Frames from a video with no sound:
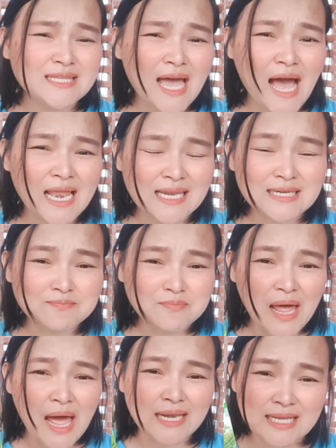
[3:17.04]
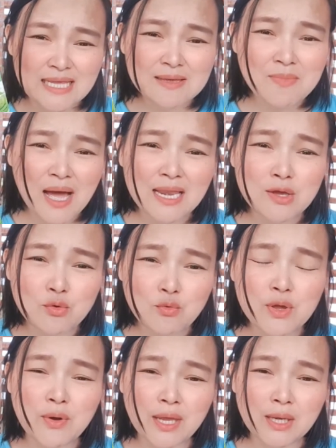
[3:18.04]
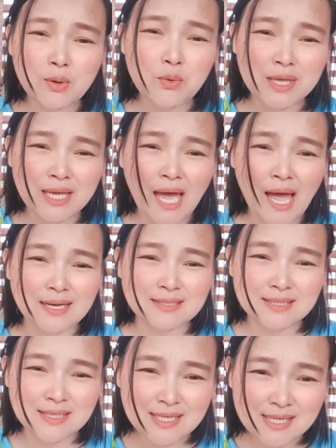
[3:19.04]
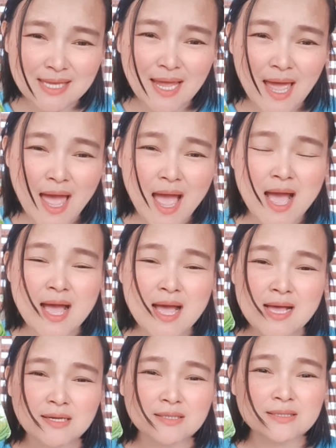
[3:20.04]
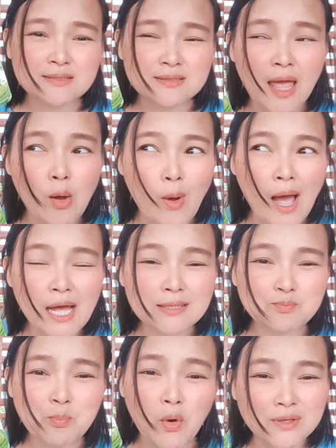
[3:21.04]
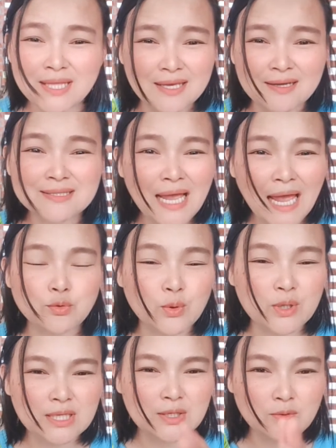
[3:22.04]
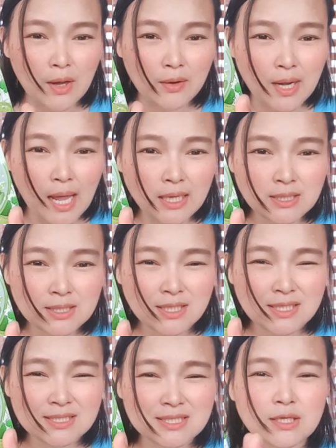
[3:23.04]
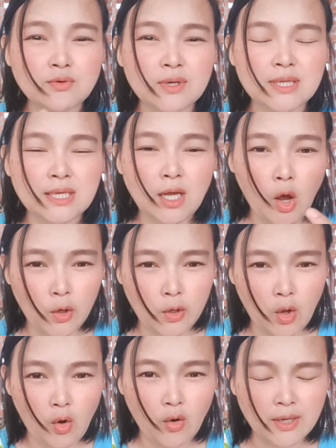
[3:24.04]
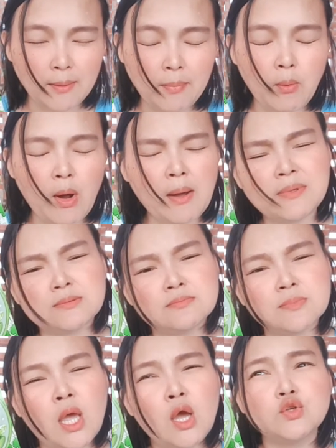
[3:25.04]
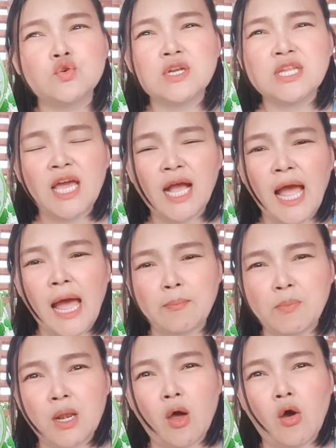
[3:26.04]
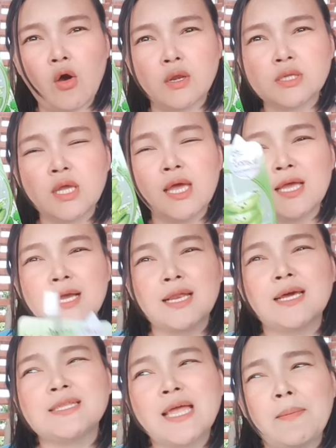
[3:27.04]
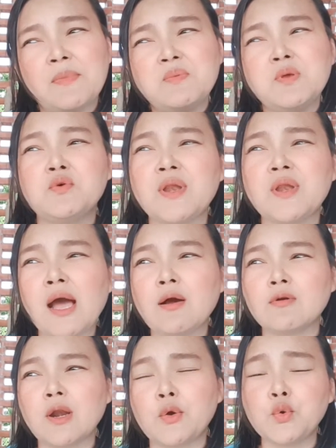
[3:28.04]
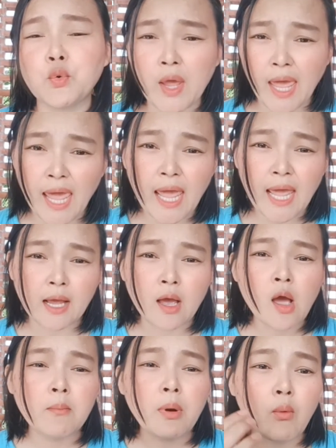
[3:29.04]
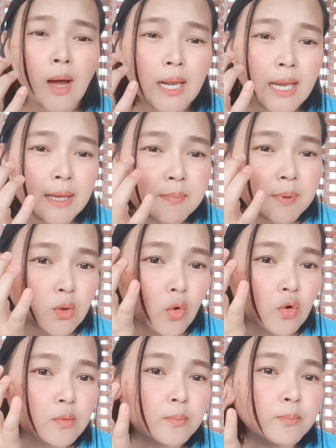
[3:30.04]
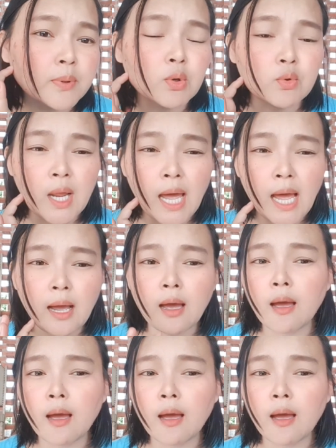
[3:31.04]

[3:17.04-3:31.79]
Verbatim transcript: อย่าลืมนะนี่มารีวิวให้ดูอีกครั้งนะเนี่ยแต่ว่าปกติก็ใช้ตัวนี้อยู่แล้วนะ ใช้ตัวนี้ก่อนนอนนะ เพราะว่ามันช่วงนี้อากาศมันร้อน ก็เลยทำให้ผิวหน้าของเราดูแห้ง เพราะว่าเล็กเป็นคนผิวหน้า